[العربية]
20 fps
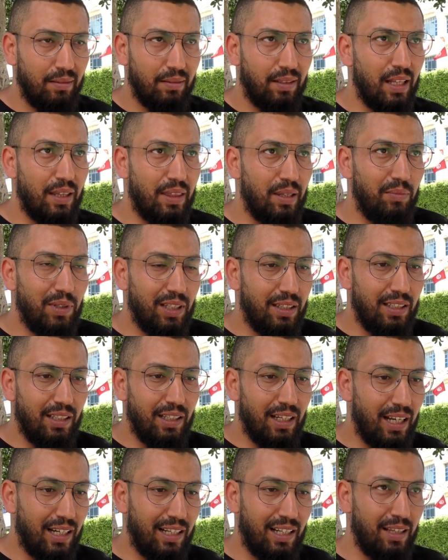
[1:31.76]
300
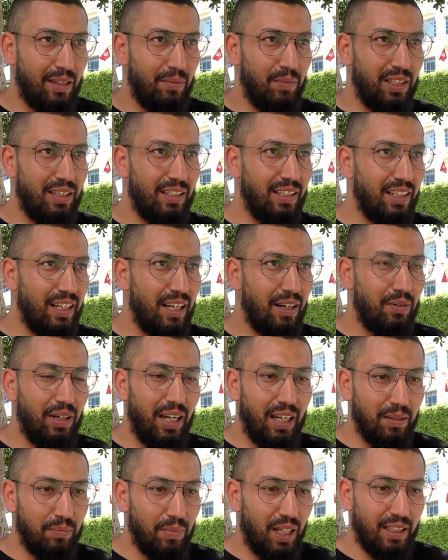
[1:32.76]
دينار 300 دينار
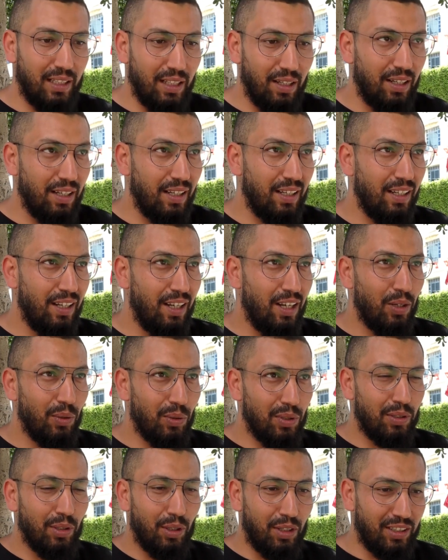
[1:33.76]
واحد معناتها
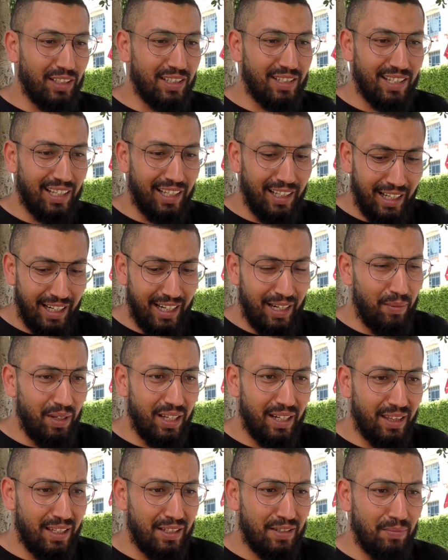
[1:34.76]
ولد اختي الصغير انا ما
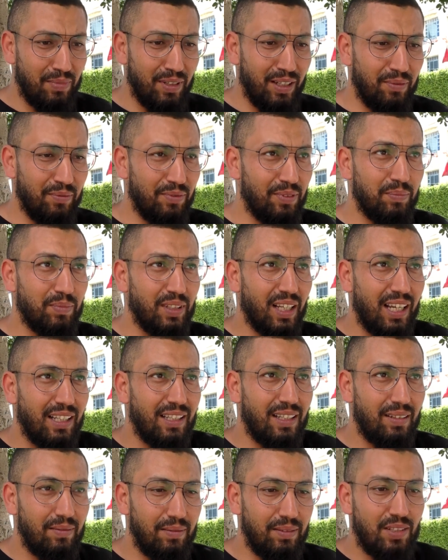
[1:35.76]
يرضاش بها فهمتي
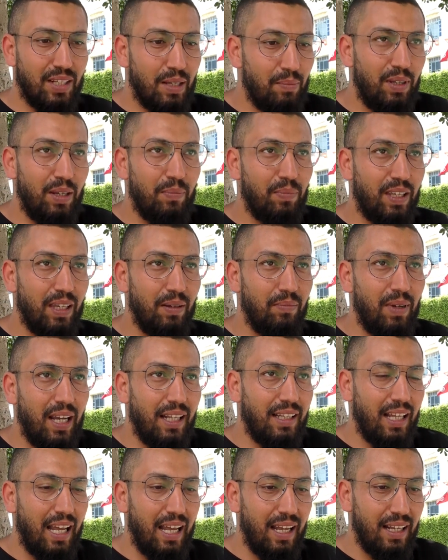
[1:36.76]
خاطر شباب
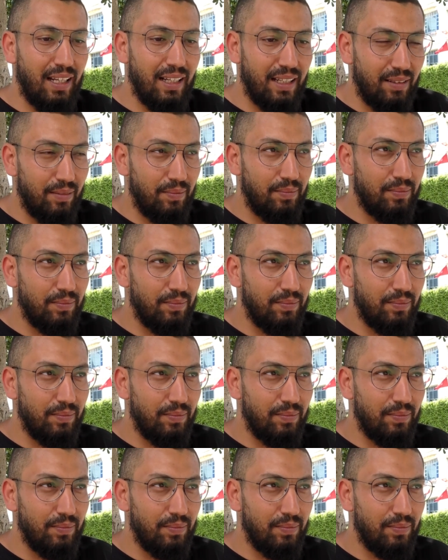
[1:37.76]
معناتها